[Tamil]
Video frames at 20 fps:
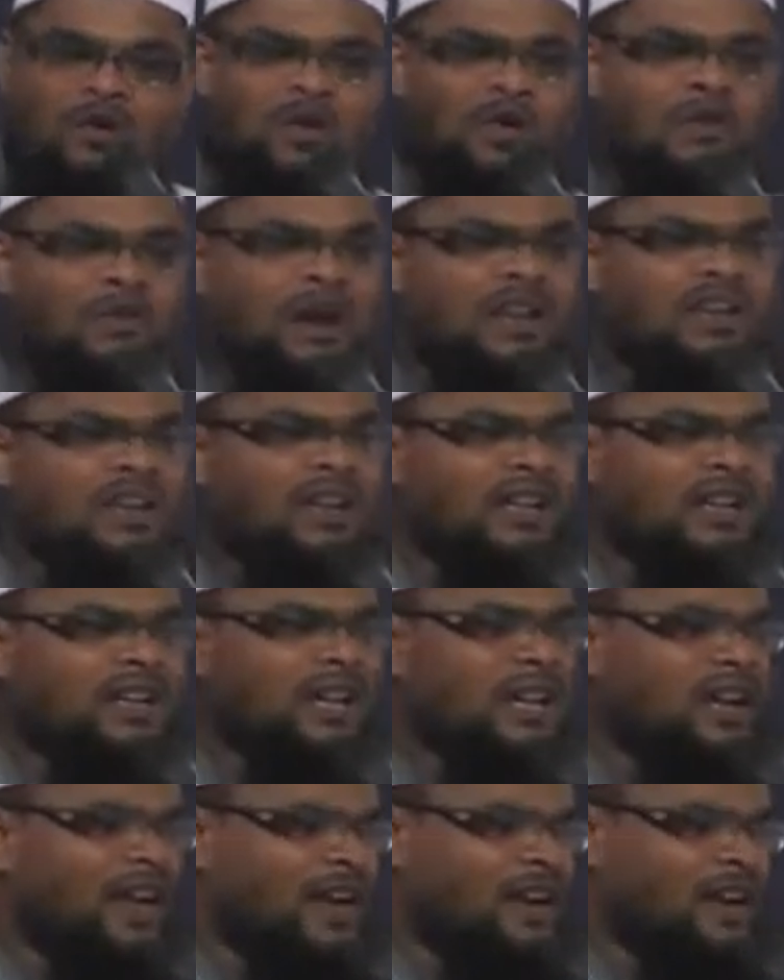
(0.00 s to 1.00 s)
ஒரு
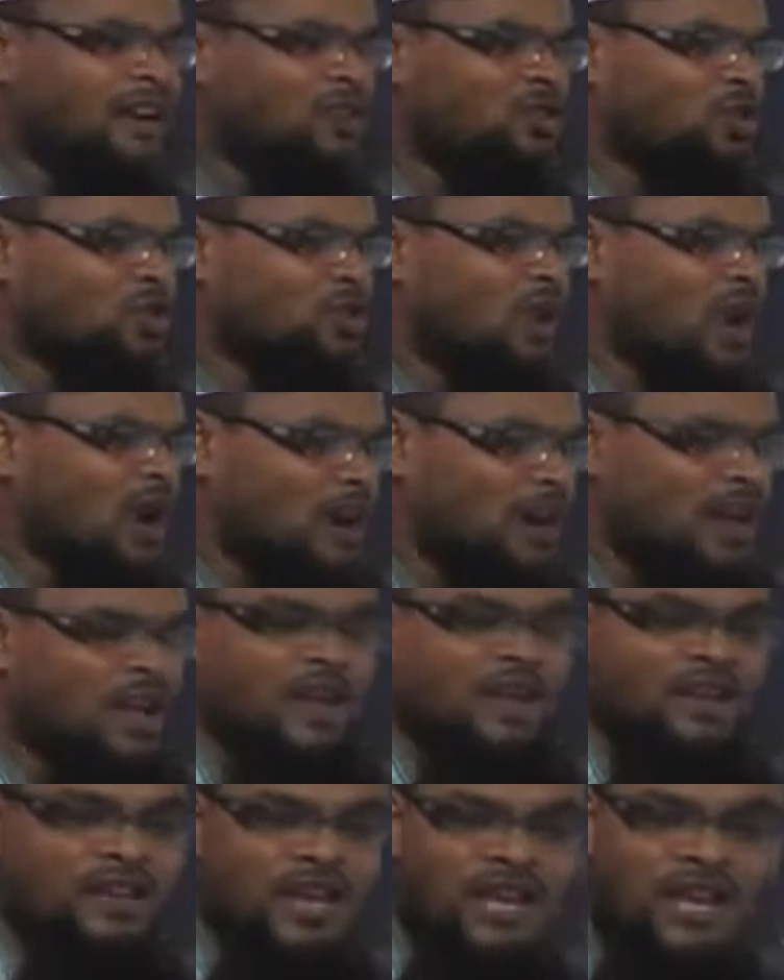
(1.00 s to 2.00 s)
மனிதனுக்கு இல்லை என்று சொன்னால்
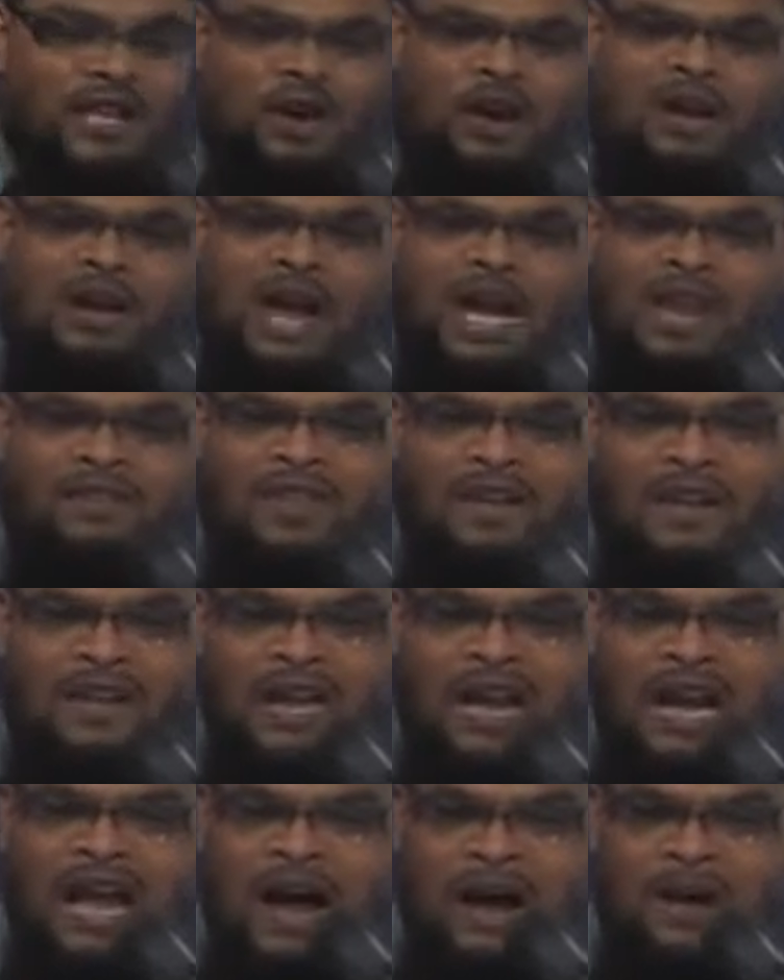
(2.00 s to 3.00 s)
ஏதோ
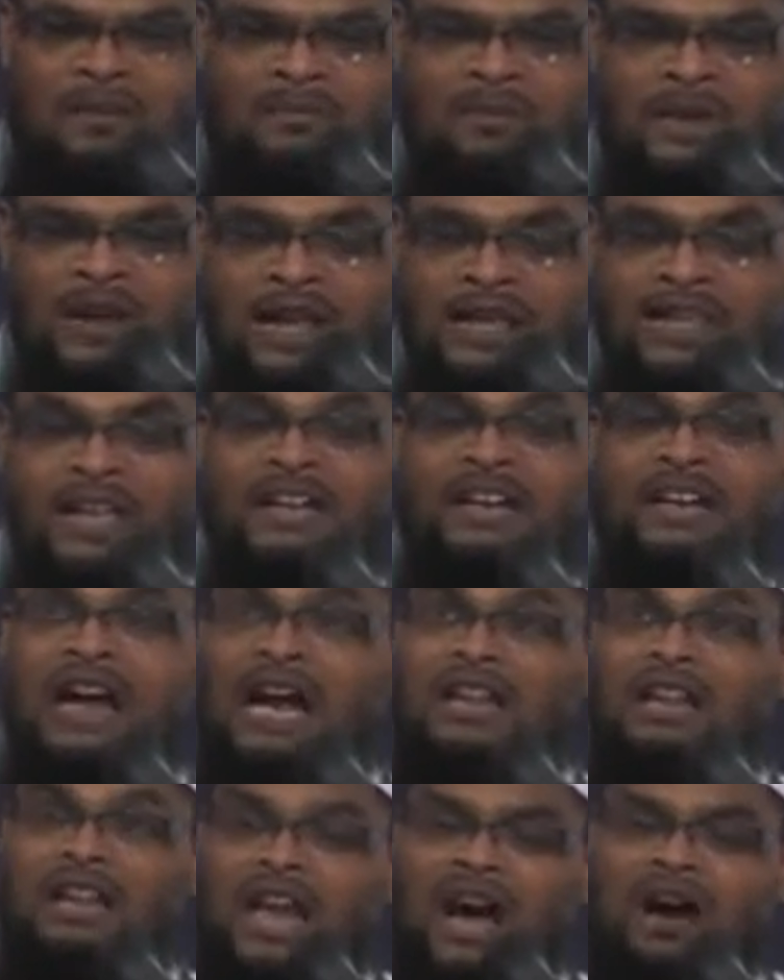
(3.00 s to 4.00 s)
நலவிருக்கலாம் என்று
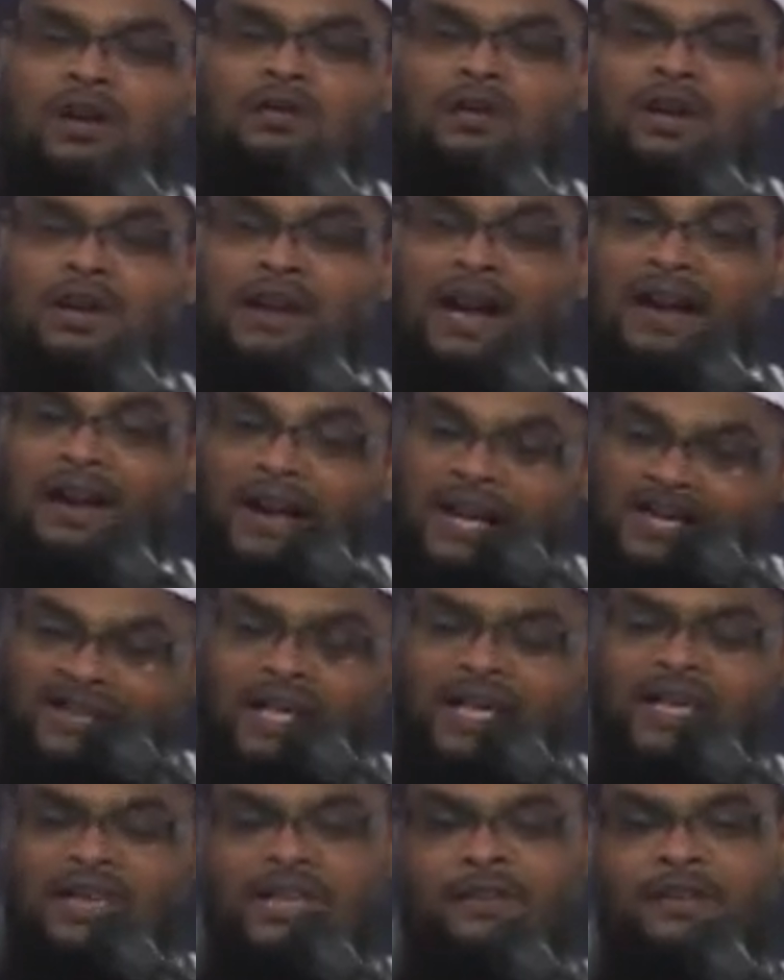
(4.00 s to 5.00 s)
அல்லாவுக்கு நன்றி
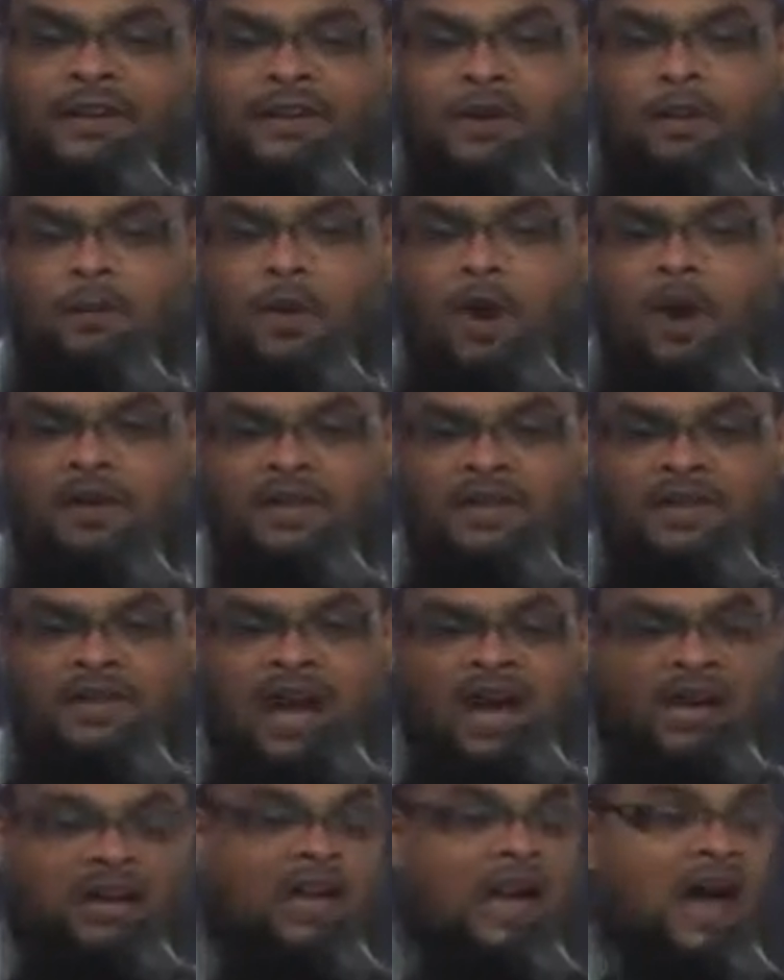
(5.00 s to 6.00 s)
செலுத்தி விட்டு
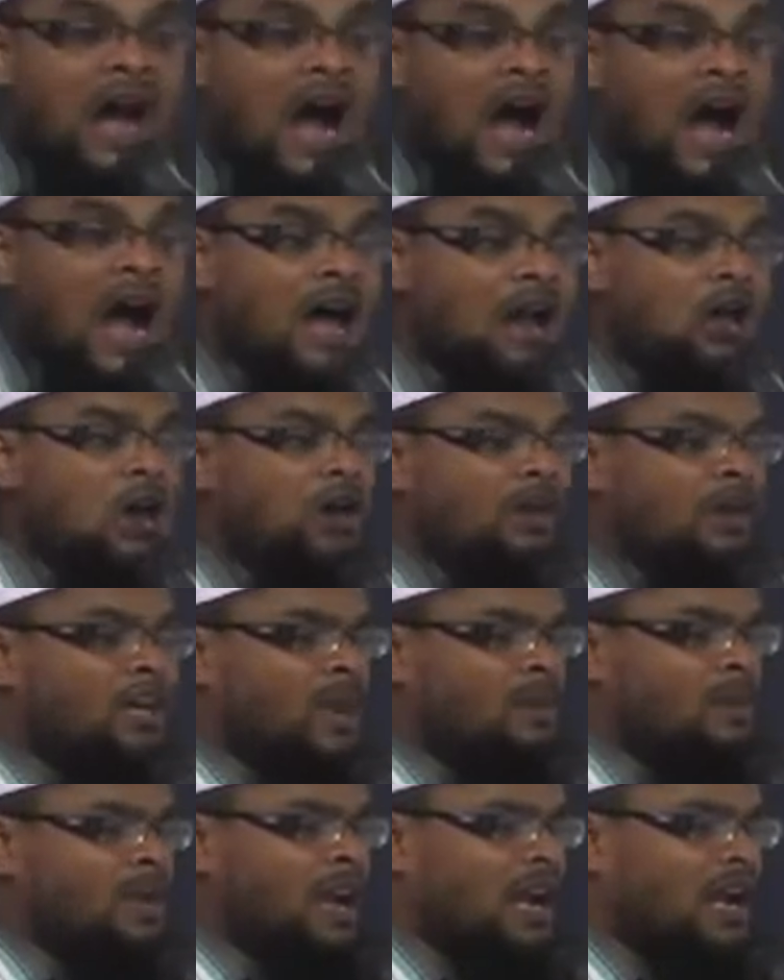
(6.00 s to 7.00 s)
போவதுதான்
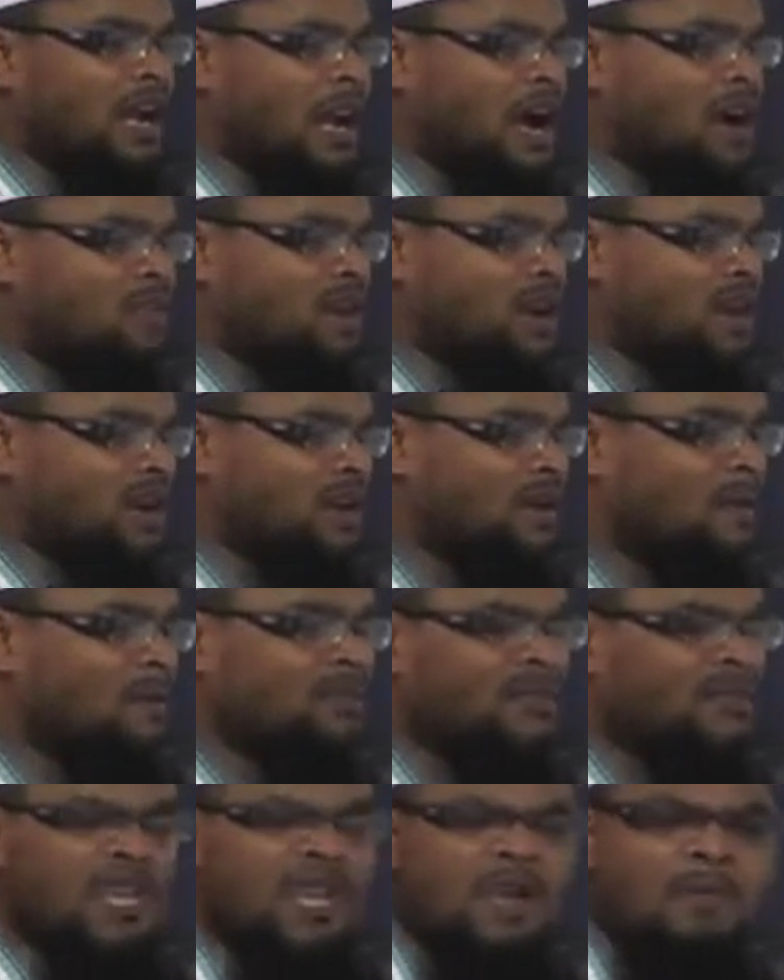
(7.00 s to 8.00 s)
ஆரோக்கியமே அல்லாமல்
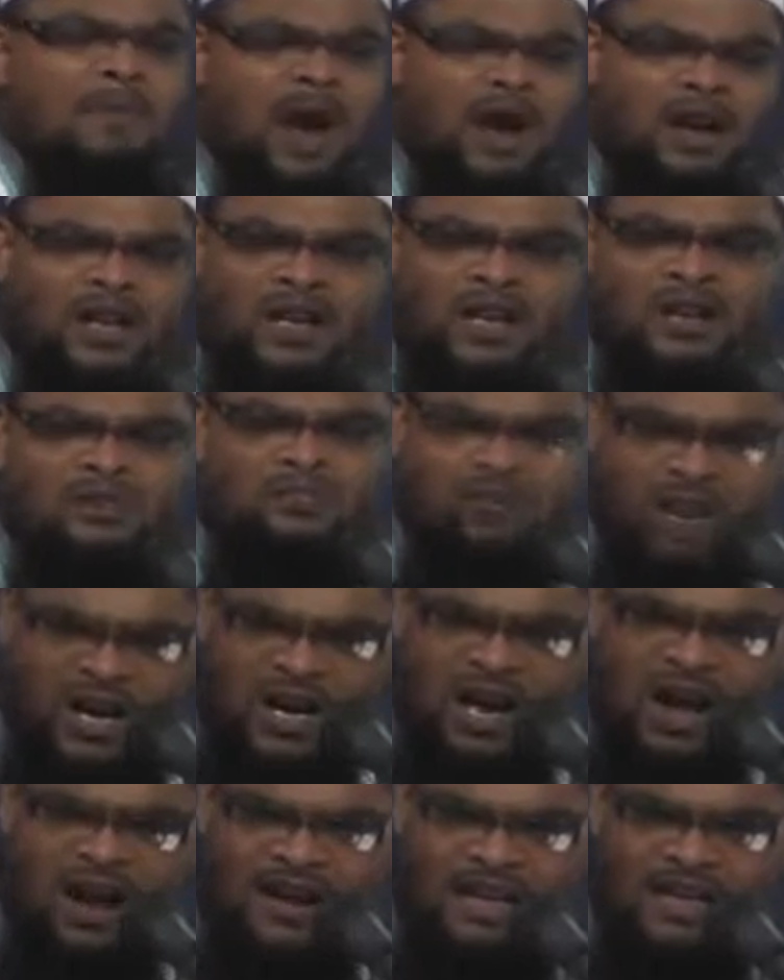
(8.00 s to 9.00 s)
ஈமானுக்கு
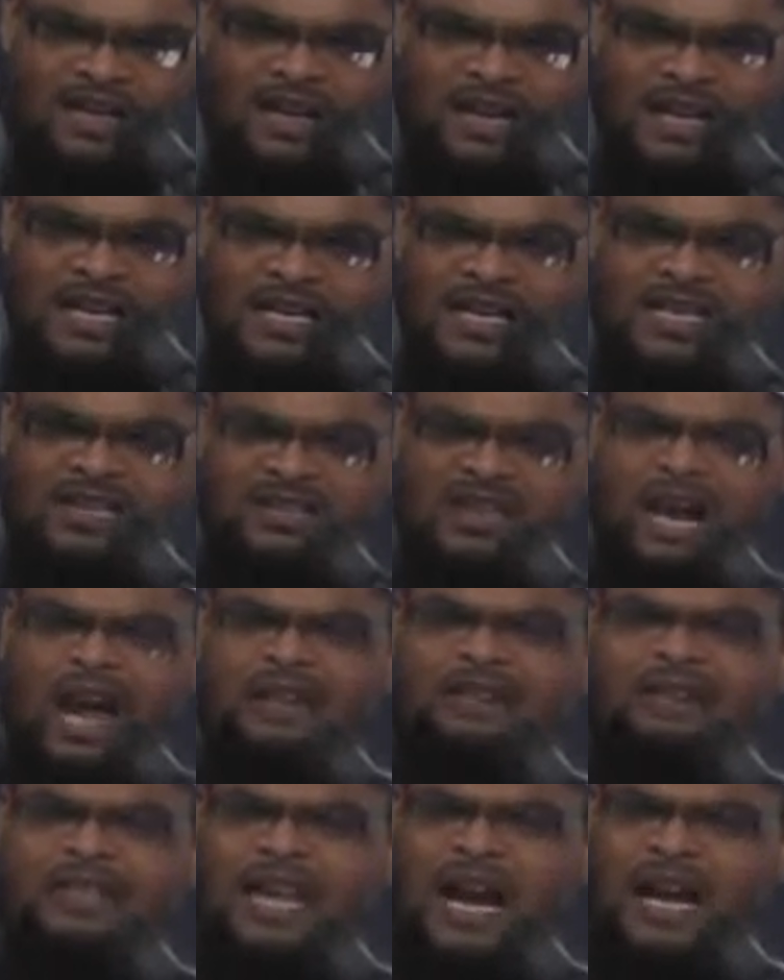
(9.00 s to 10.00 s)
முரணான
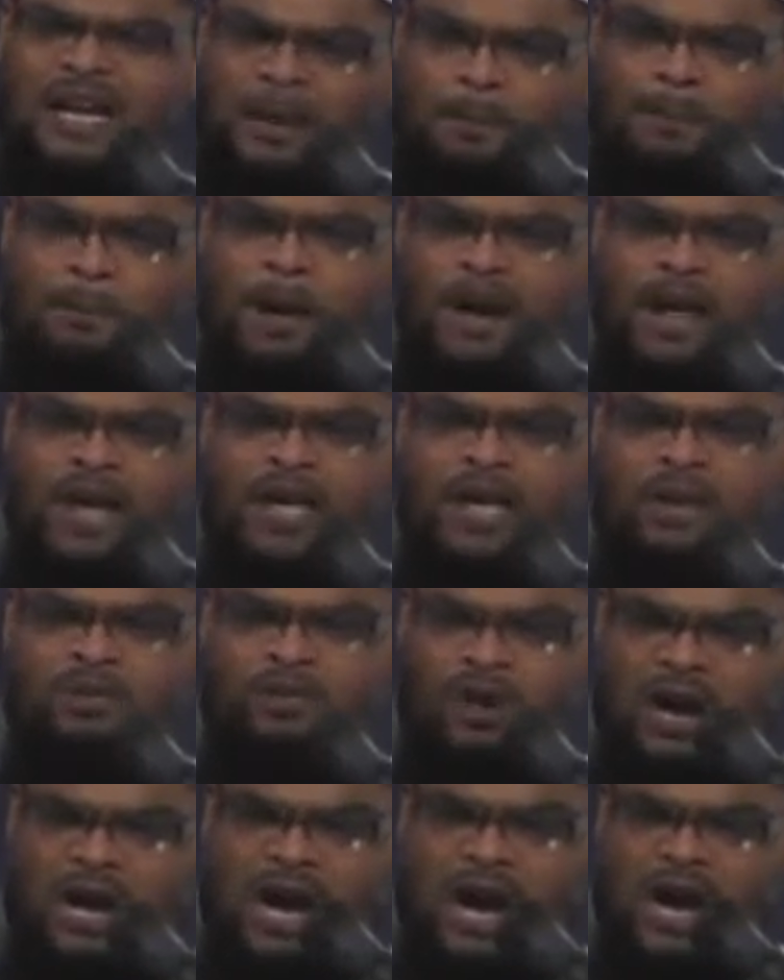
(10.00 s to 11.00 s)
இஸ்லாத்தின் அடிப்படைக்கு
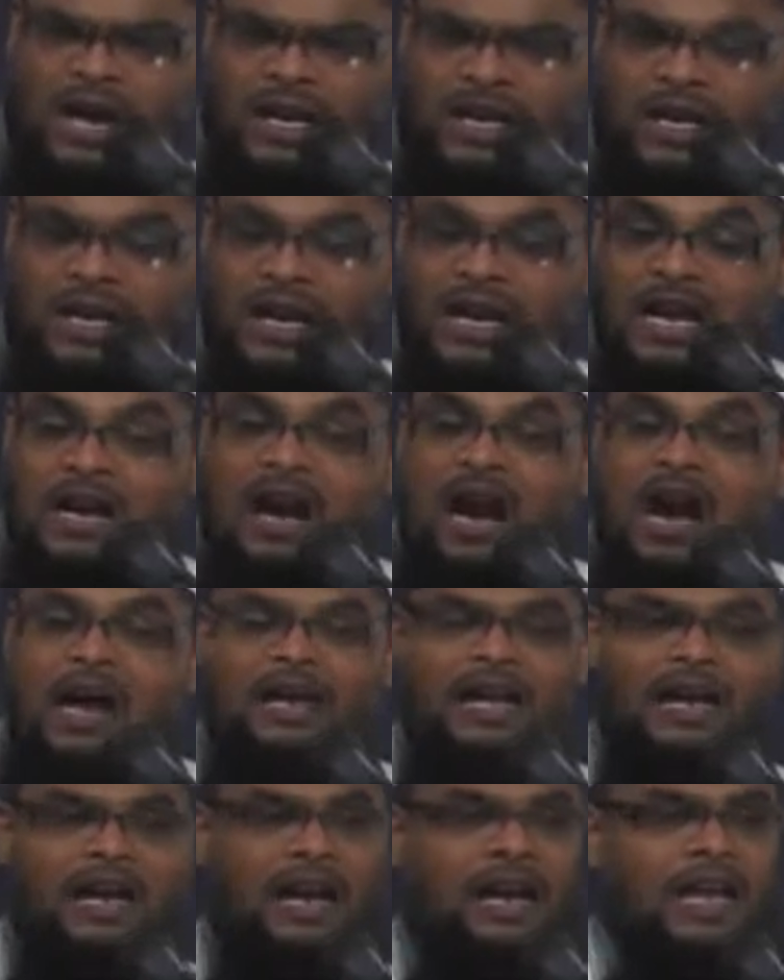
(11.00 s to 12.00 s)
முரணான
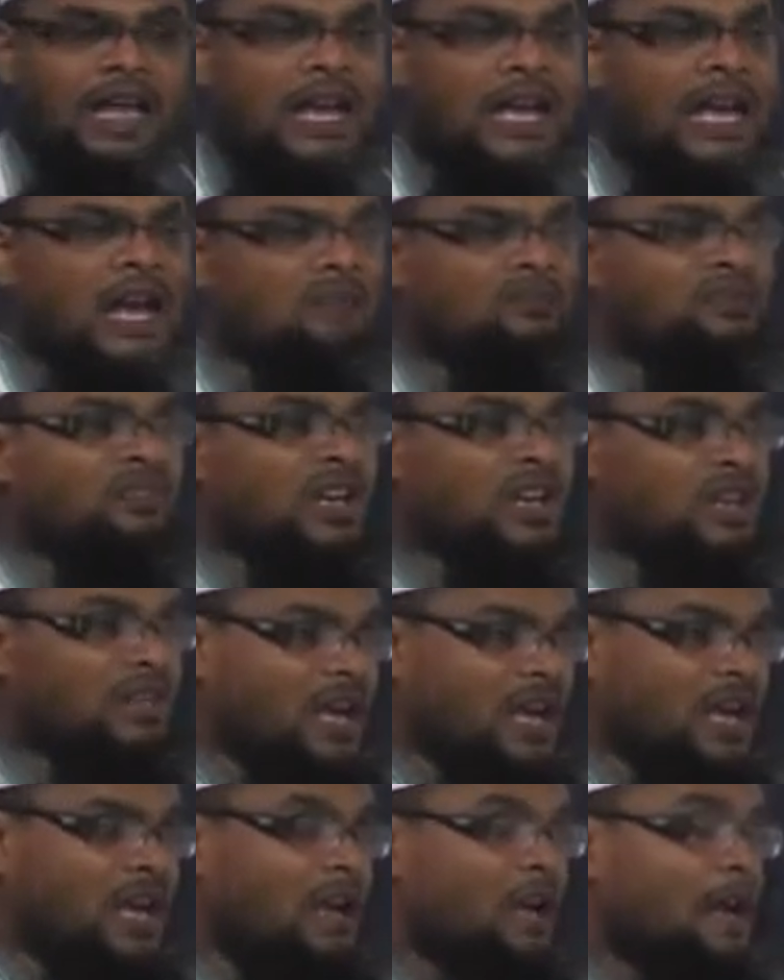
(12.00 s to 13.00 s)
காரியங்களை எல்லாம்
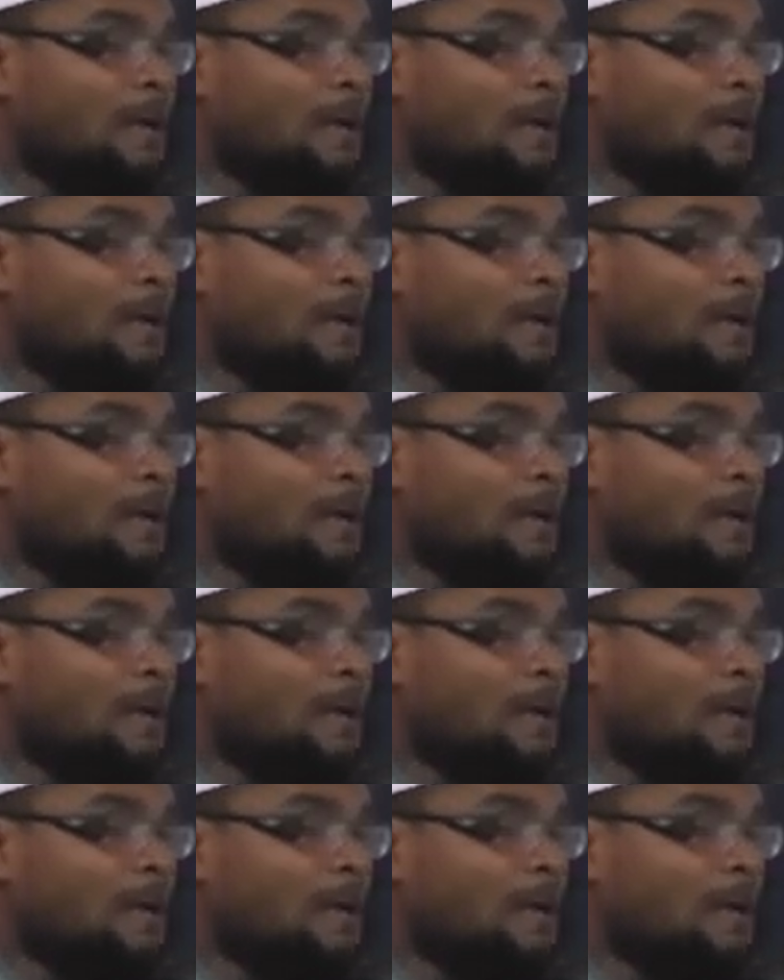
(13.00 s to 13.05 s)
செய்து